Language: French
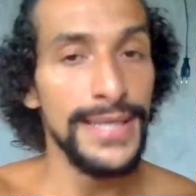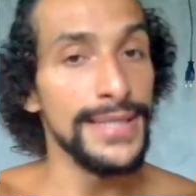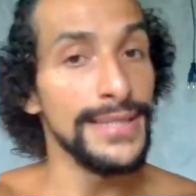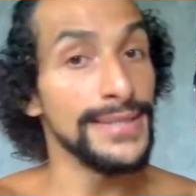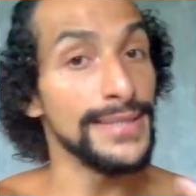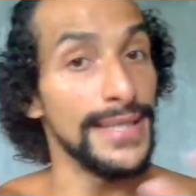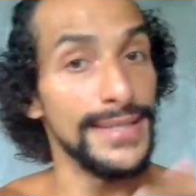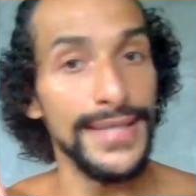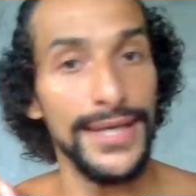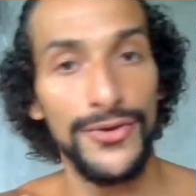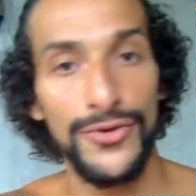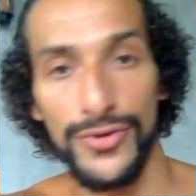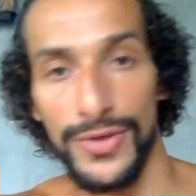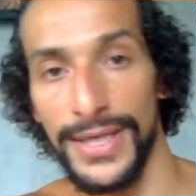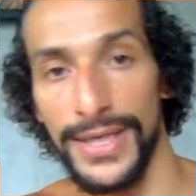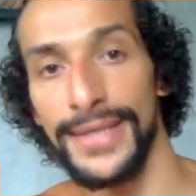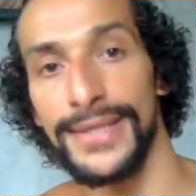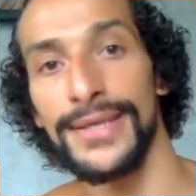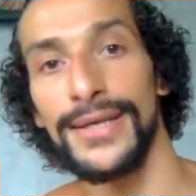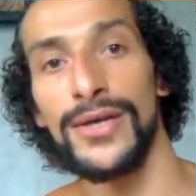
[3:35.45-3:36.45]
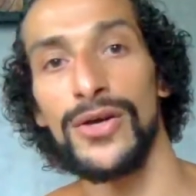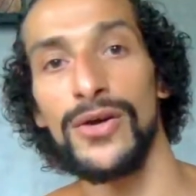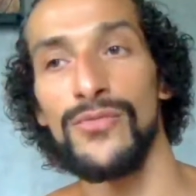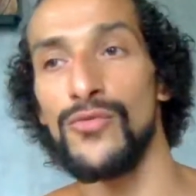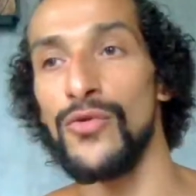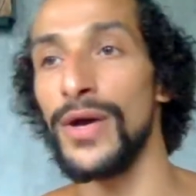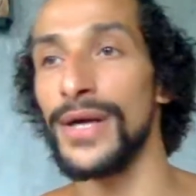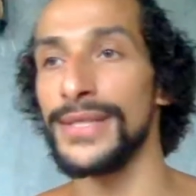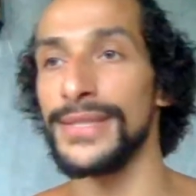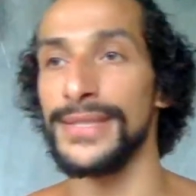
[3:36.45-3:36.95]
C'est-à-dire que quelqu'un comme
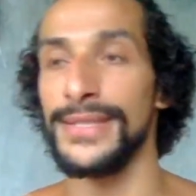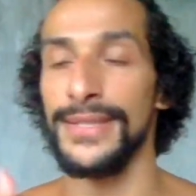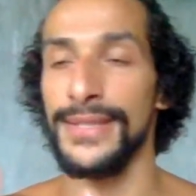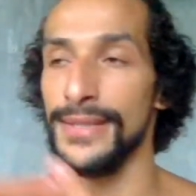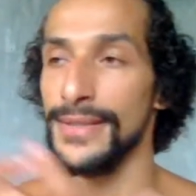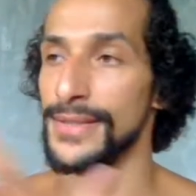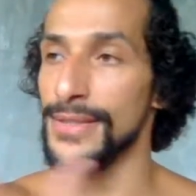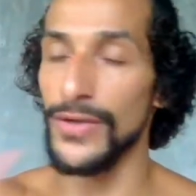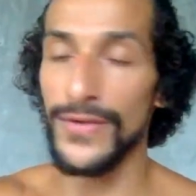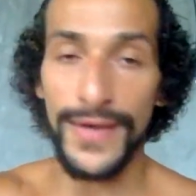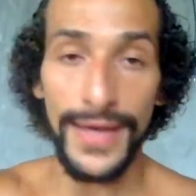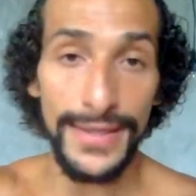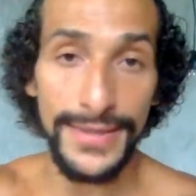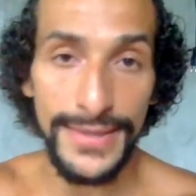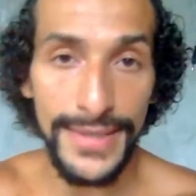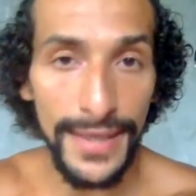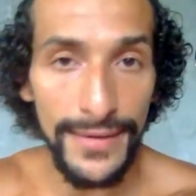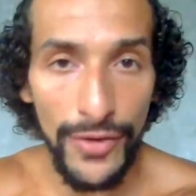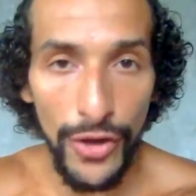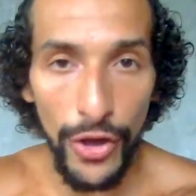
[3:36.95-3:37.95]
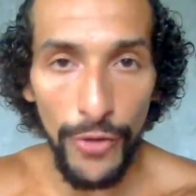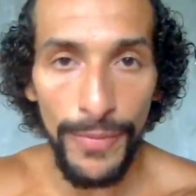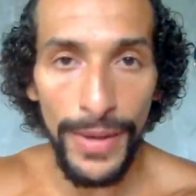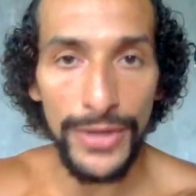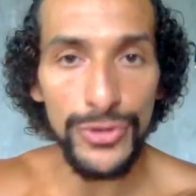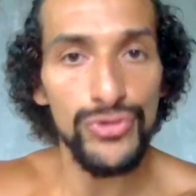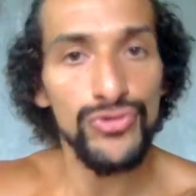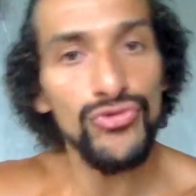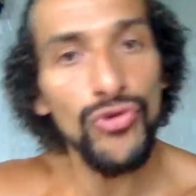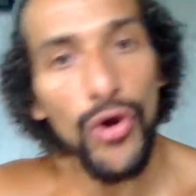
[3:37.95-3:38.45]
moi qui s'entraîne 4 heures
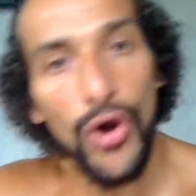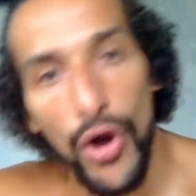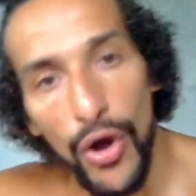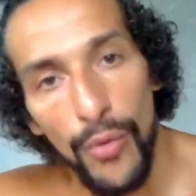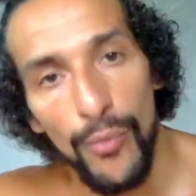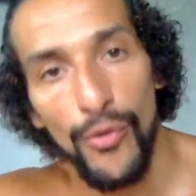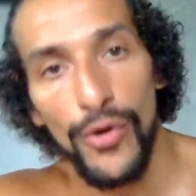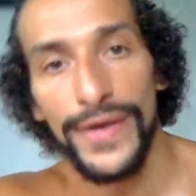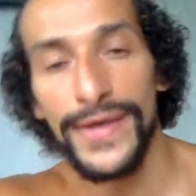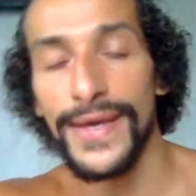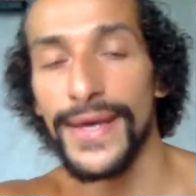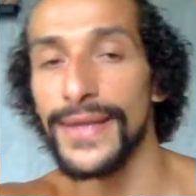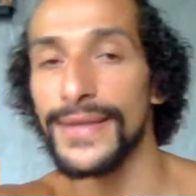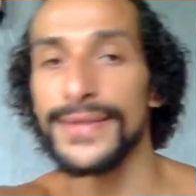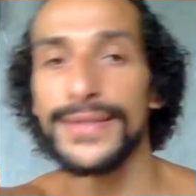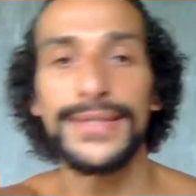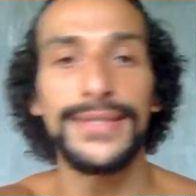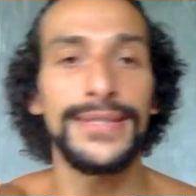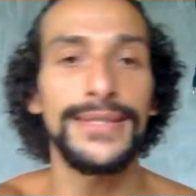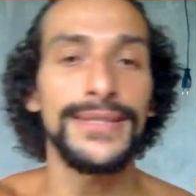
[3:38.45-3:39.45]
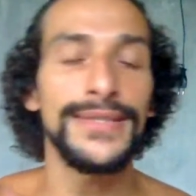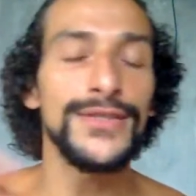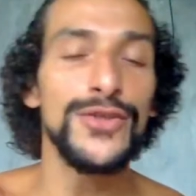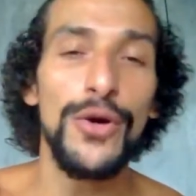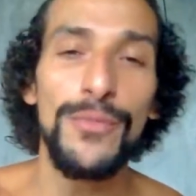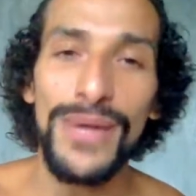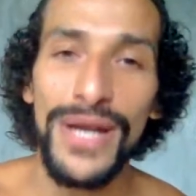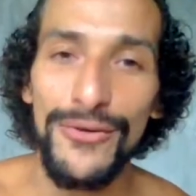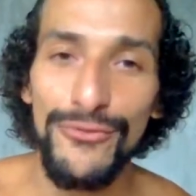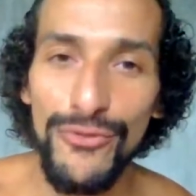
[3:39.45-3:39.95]
par jour en moyenne, qui
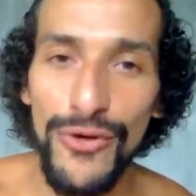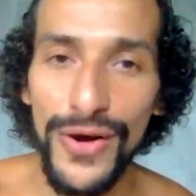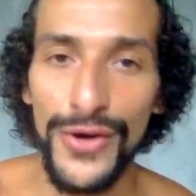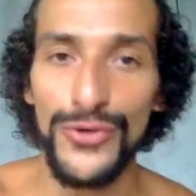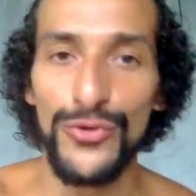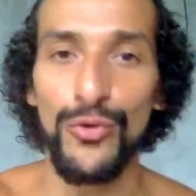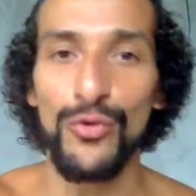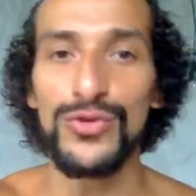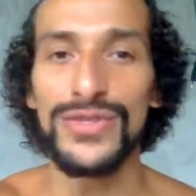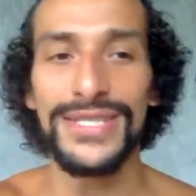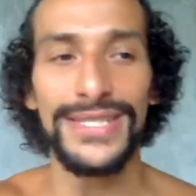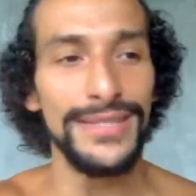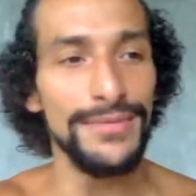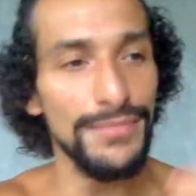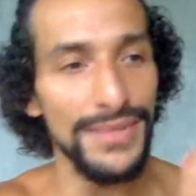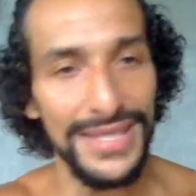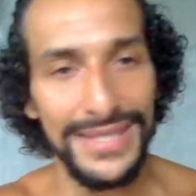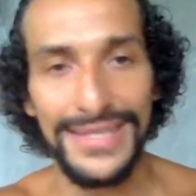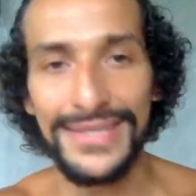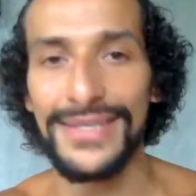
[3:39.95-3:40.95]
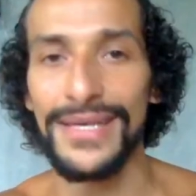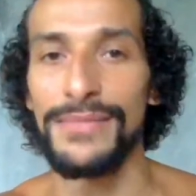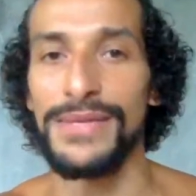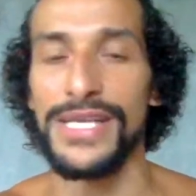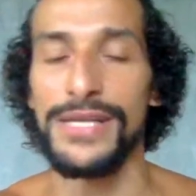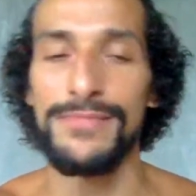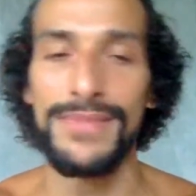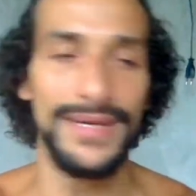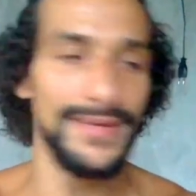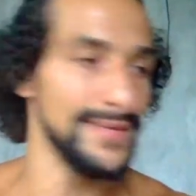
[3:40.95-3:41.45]
semble avoir une routine bien établie
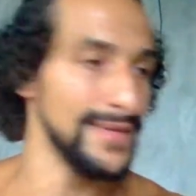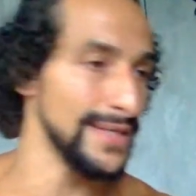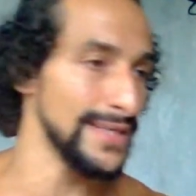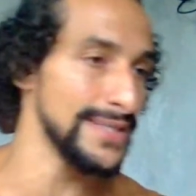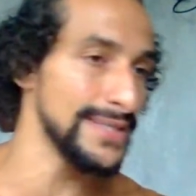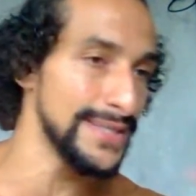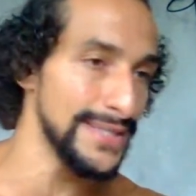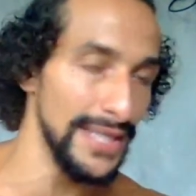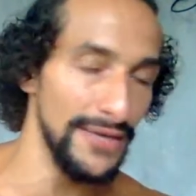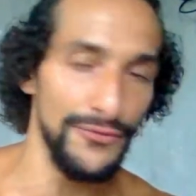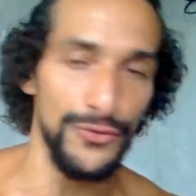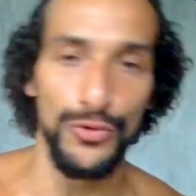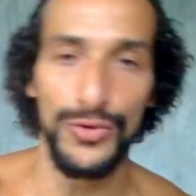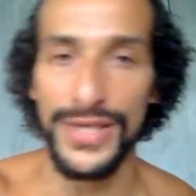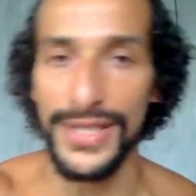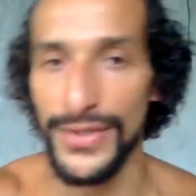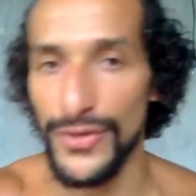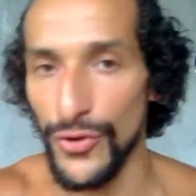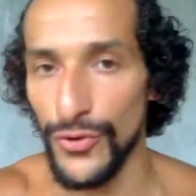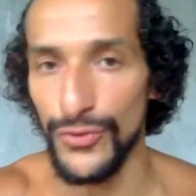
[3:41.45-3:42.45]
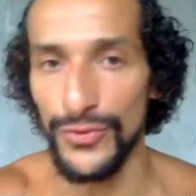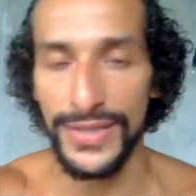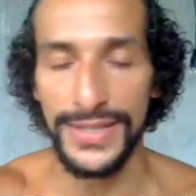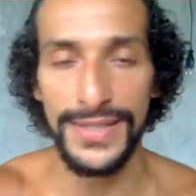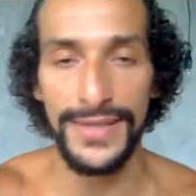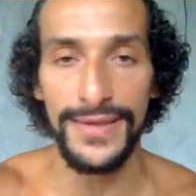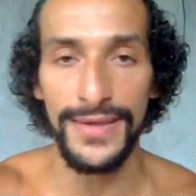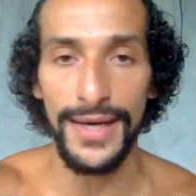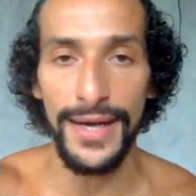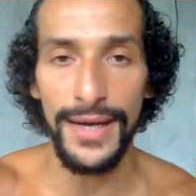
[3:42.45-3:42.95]
le matin, qui se lève tôt, qui dort tôt,
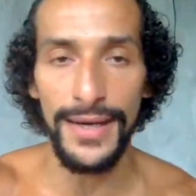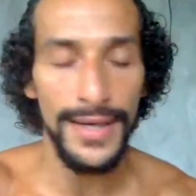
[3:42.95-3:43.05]
etc.,